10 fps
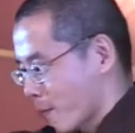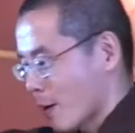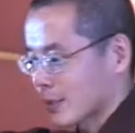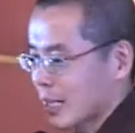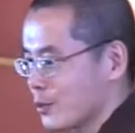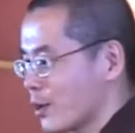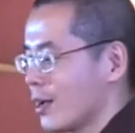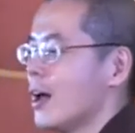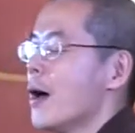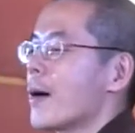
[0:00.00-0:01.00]
3
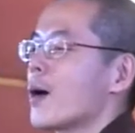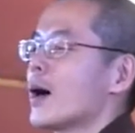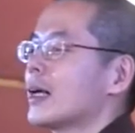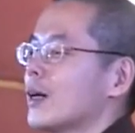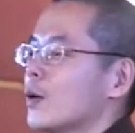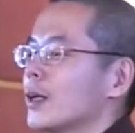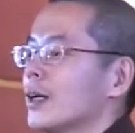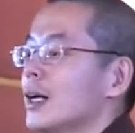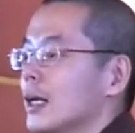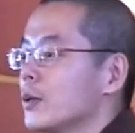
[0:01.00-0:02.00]
圈，跑完以后呢，
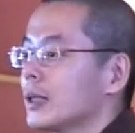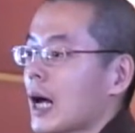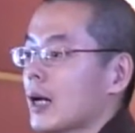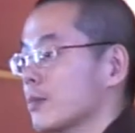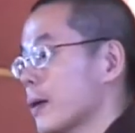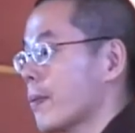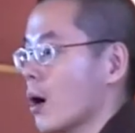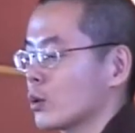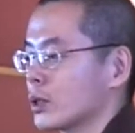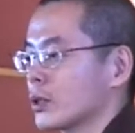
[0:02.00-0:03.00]
因为他在
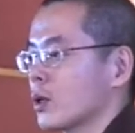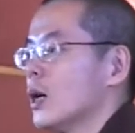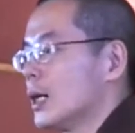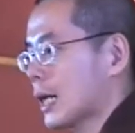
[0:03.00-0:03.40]
跑的时候，